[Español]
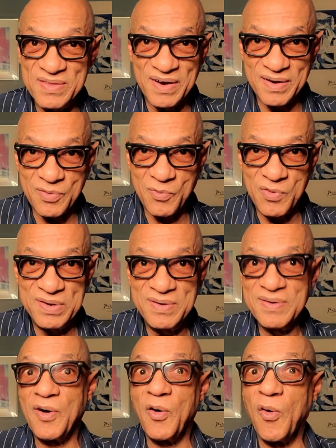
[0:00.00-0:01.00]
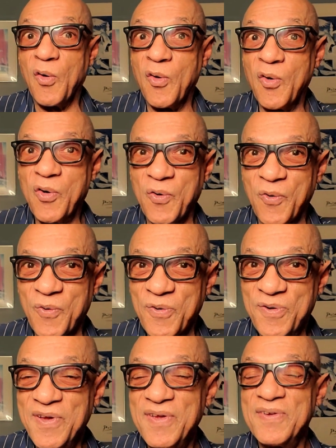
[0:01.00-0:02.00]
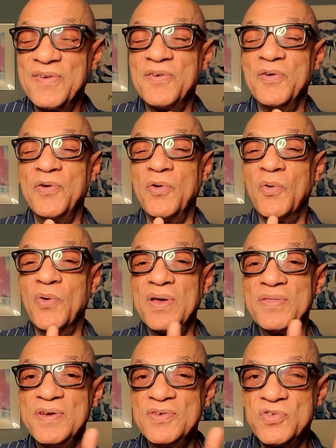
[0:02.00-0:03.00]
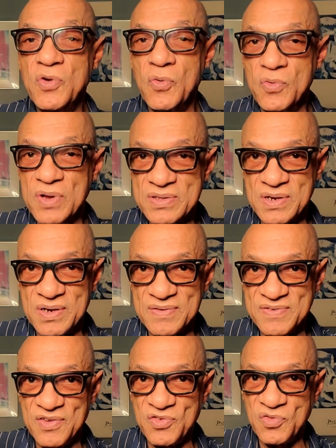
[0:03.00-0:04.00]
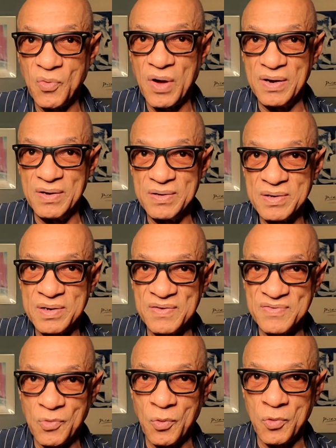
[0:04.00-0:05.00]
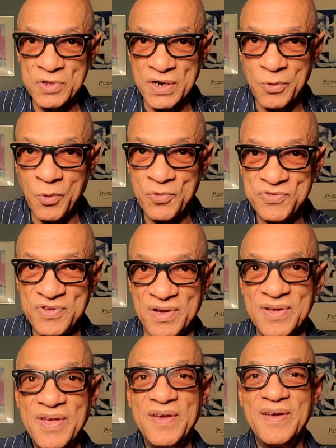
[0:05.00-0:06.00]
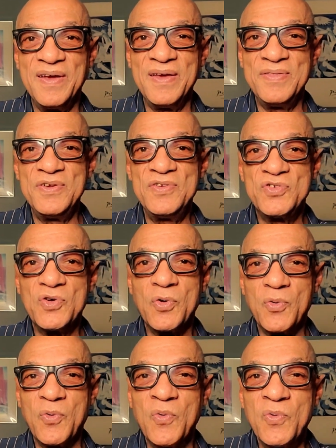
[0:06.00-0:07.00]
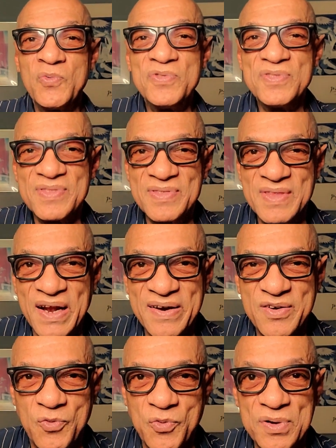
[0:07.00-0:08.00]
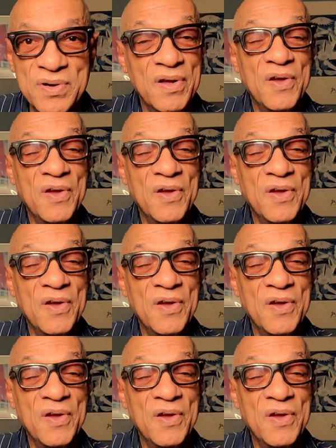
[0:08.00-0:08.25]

drag queen, ojo, no he dicho una transexual, que es otra cosa, he dicho un drag queen.